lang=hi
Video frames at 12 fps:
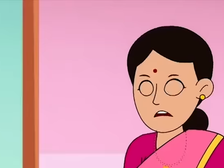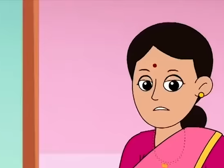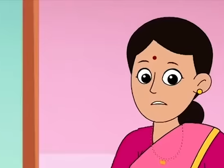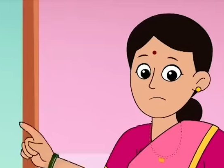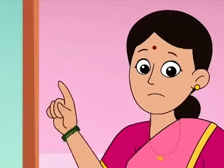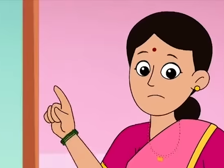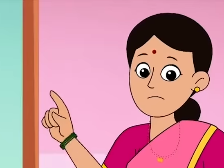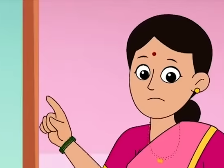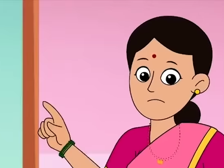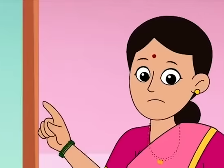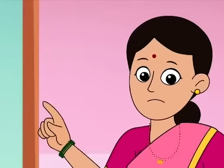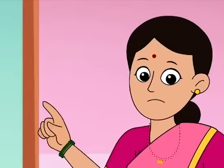अरे
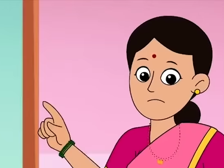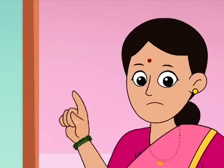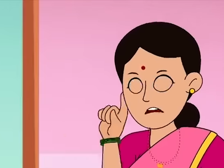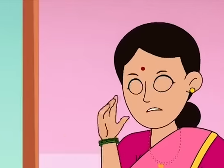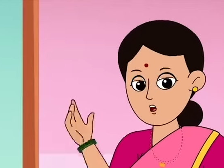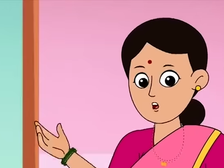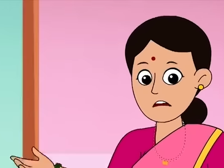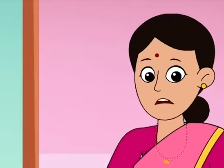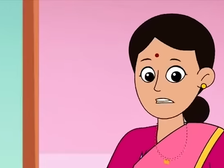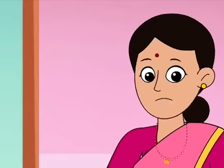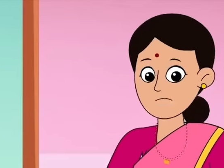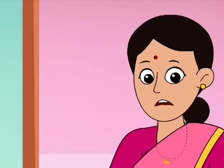ये दो
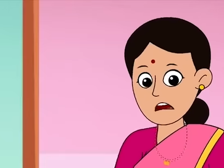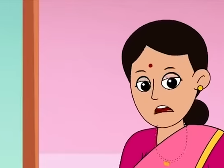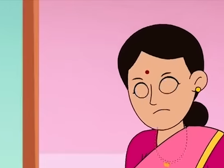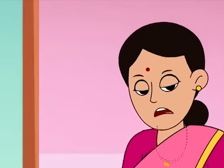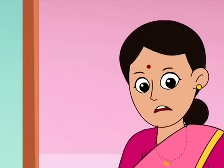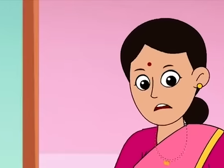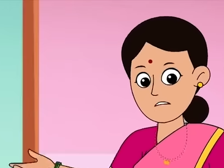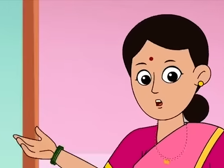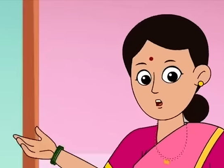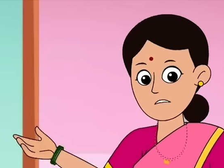पेटियाँ आम कहाँ गायब हो